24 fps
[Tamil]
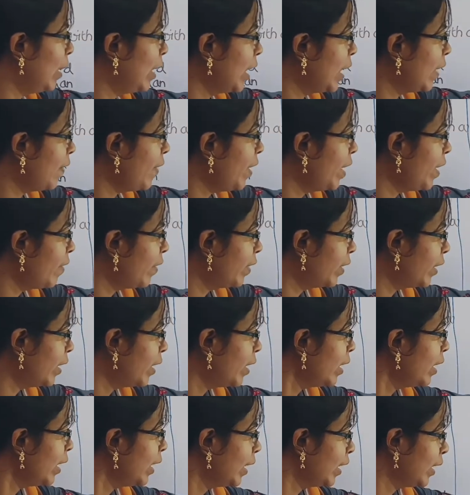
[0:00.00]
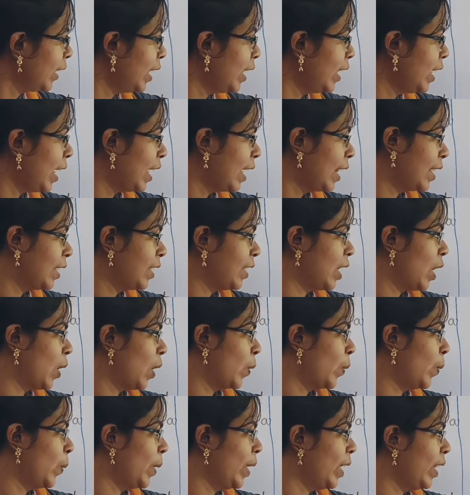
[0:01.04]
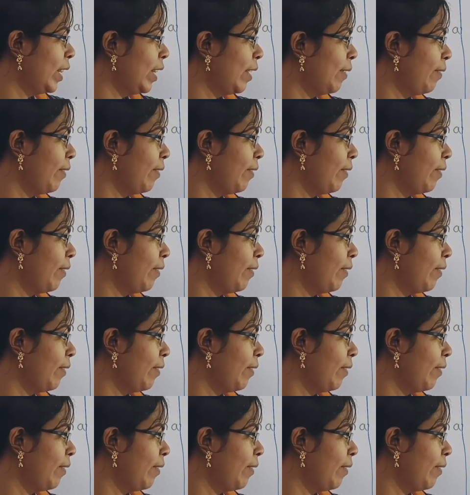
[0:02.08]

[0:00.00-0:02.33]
லிக்விட் வந்து இங்கே கலெக்ட் ஆகும் இந்த